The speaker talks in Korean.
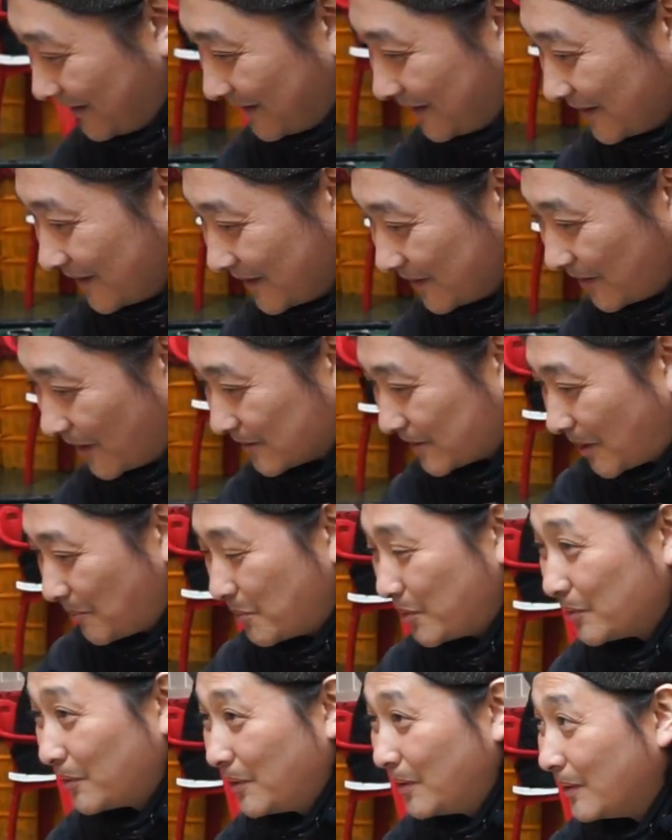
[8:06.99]
네 이거 한
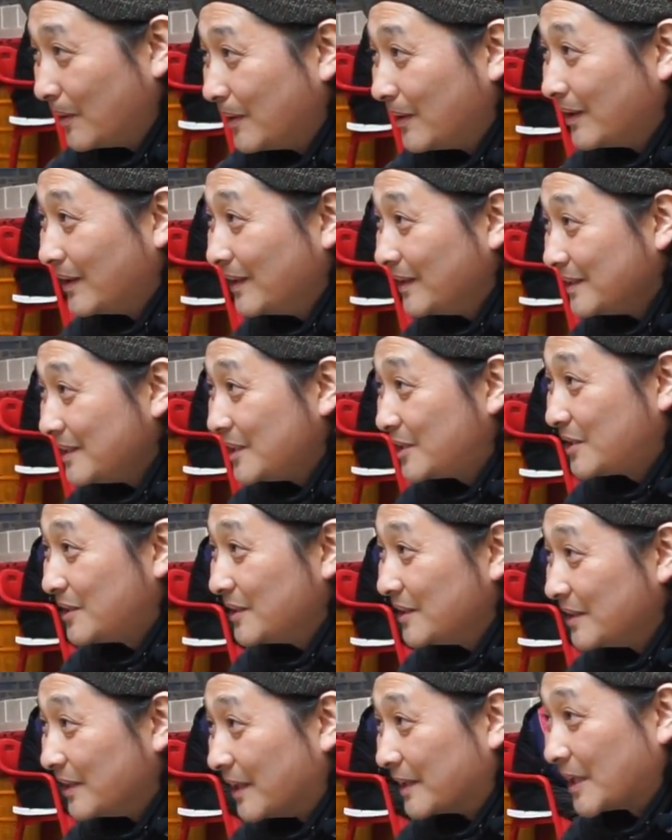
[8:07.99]
3kg?
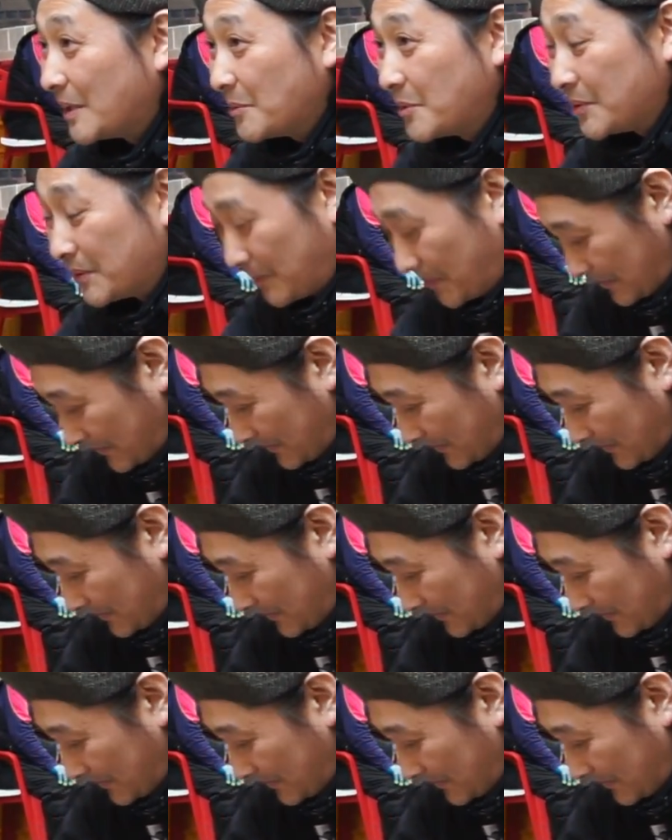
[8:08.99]
네, 3kg.